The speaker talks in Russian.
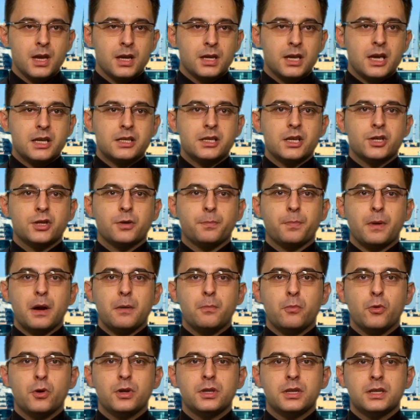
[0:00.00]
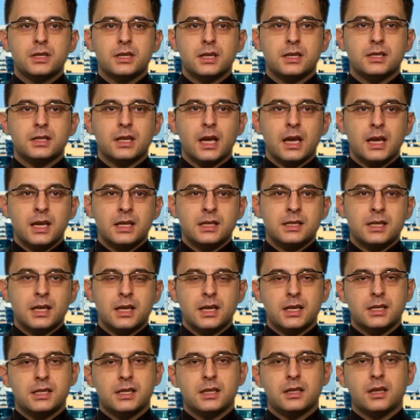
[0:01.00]
Если же пробой не состоится,
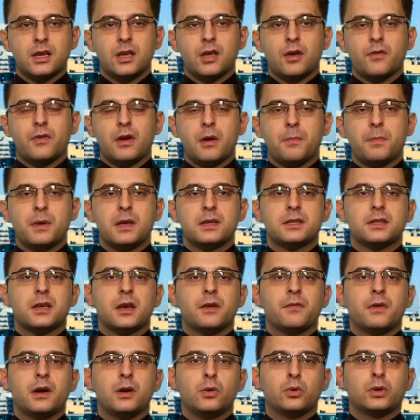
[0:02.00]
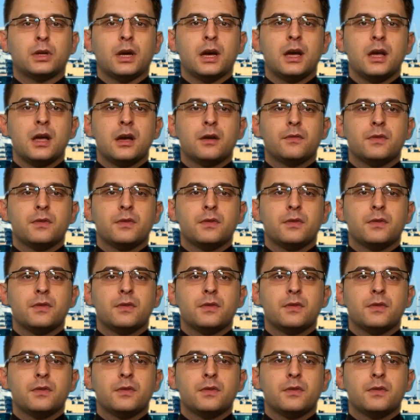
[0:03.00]
единая европейская валюта